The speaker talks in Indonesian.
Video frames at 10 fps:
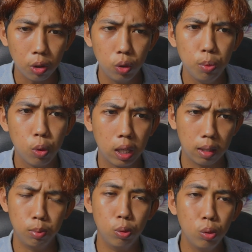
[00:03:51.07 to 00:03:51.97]
Oh, itu
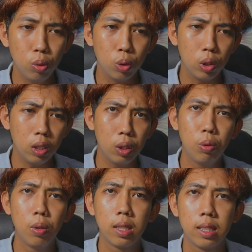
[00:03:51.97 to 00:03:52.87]
bukan ngebunuh sih,
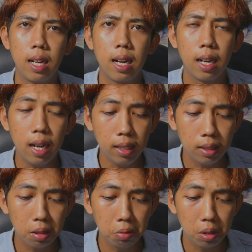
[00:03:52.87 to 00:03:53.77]
itu
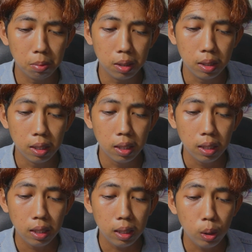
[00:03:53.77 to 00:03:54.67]
kecelakaan ya, teman-teman.
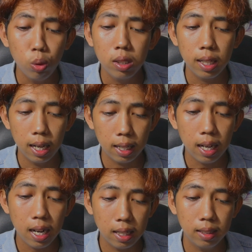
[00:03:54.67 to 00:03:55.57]
Itu
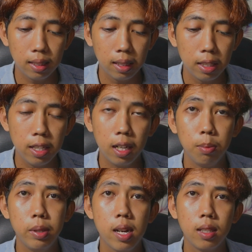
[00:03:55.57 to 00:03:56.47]
kecelakaan, katanya
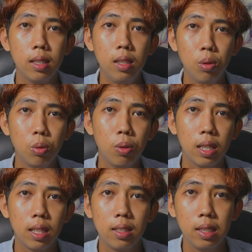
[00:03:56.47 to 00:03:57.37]
jangan bilang gitu,
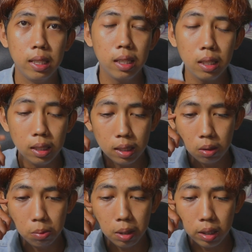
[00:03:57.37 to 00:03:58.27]
kata si Lily
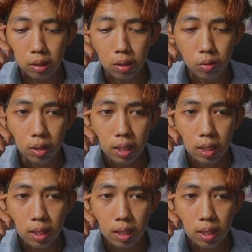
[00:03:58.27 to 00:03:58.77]
ya, oh my god.